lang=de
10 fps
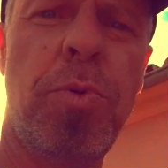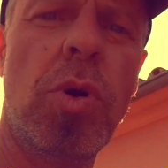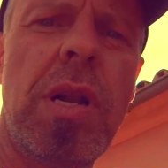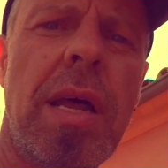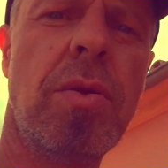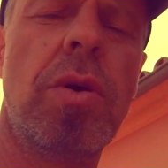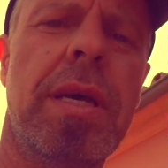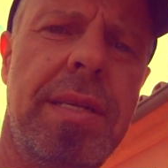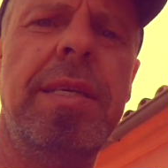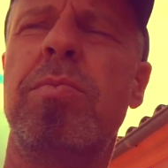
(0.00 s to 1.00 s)
Punktlandung.
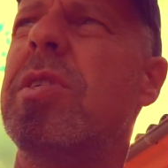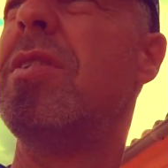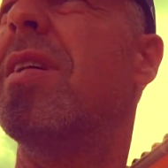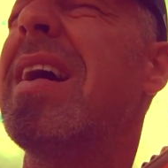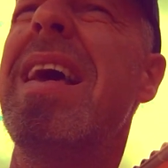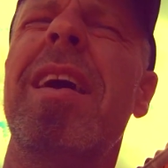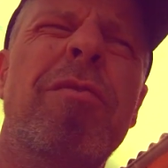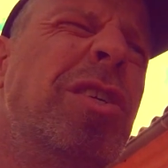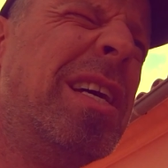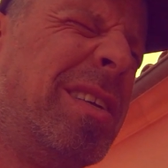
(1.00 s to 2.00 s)
In diesem Sinne
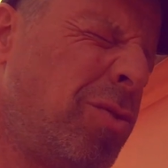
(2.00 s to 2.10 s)
wünsche ich einen